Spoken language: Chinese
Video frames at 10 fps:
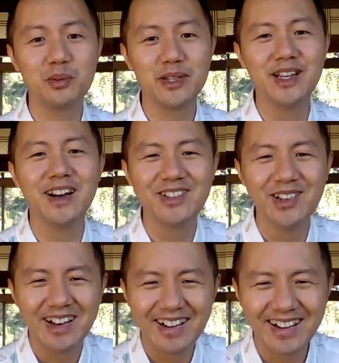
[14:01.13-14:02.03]
不下
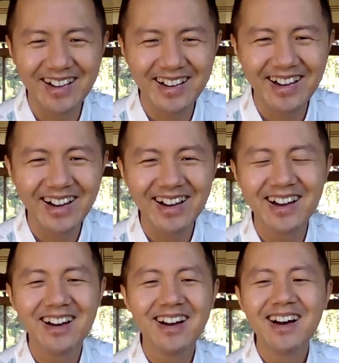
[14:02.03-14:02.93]
去
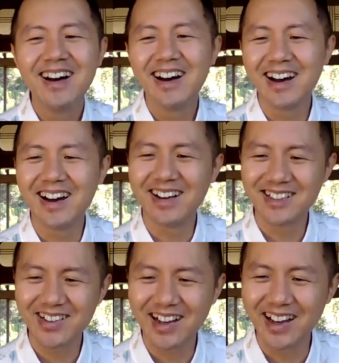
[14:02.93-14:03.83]
了，
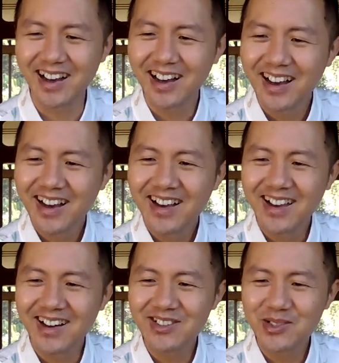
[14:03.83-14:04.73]
是吧？
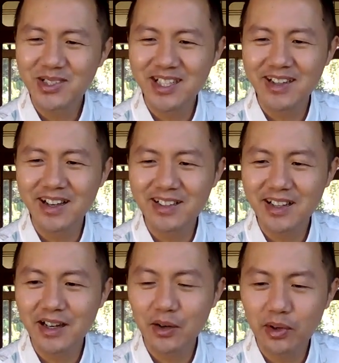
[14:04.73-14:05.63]
然后出现了这
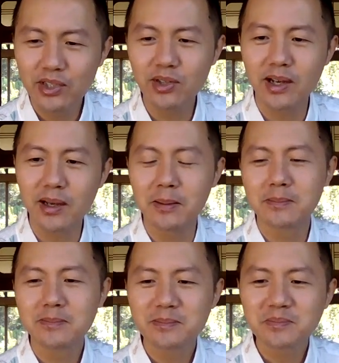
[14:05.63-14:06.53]
个亏损，
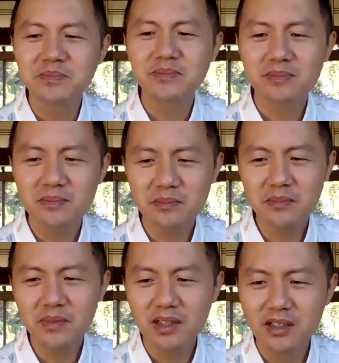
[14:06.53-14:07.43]

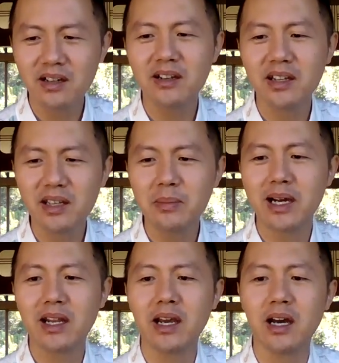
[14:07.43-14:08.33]
在二零一
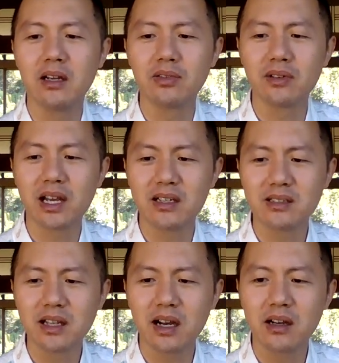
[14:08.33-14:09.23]
八年啊，从纳
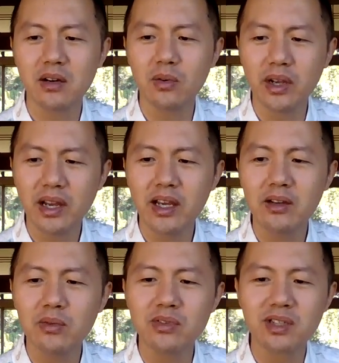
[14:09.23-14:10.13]
斯达克回
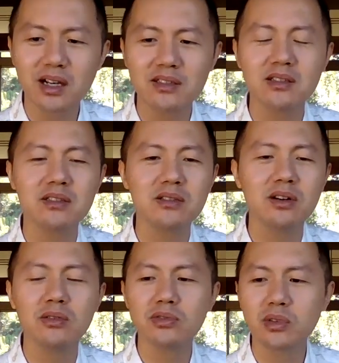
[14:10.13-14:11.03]
A 股上市之
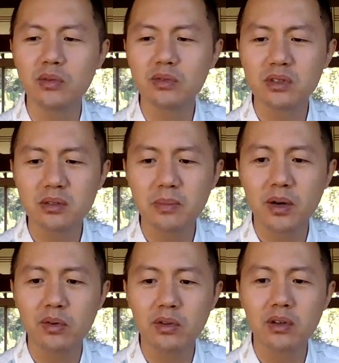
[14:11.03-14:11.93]
后，首次
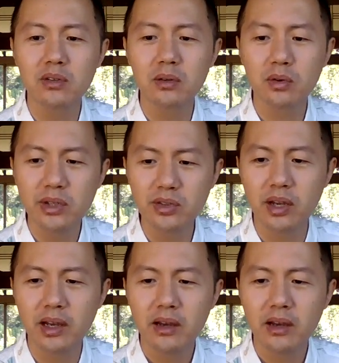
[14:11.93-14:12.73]
报这个亏损。